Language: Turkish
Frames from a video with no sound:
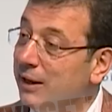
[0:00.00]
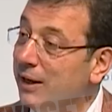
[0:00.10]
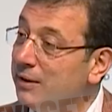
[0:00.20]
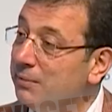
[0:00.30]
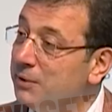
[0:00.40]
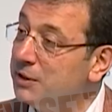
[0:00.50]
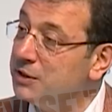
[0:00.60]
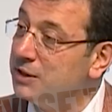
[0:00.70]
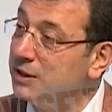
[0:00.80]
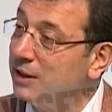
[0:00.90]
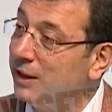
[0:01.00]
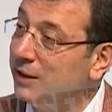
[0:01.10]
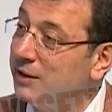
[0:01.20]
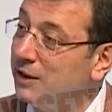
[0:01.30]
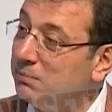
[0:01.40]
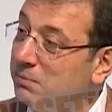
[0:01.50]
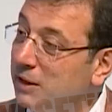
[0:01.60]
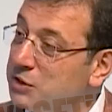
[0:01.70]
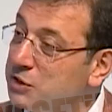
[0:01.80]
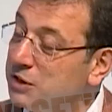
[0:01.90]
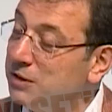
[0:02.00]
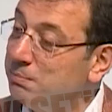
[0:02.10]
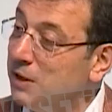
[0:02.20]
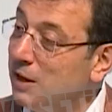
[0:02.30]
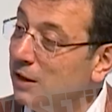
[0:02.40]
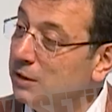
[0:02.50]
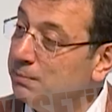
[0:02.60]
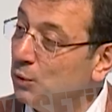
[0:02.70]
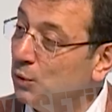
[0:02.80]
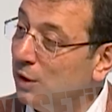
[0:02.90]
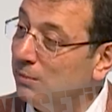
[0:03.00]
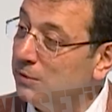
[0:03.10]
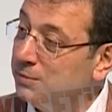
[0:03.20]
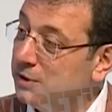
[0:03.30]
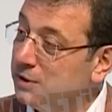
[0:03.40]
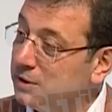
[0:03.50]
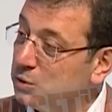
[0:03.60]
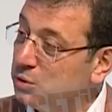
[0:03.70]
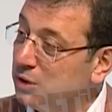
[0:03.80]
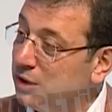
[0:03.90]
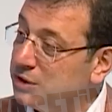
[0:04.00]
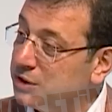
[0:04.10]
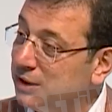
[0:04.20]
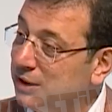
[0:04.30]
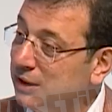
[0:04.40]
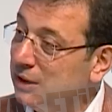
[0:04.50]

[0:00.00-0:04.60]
her birisini elde etmek için planlı programlı bir süreç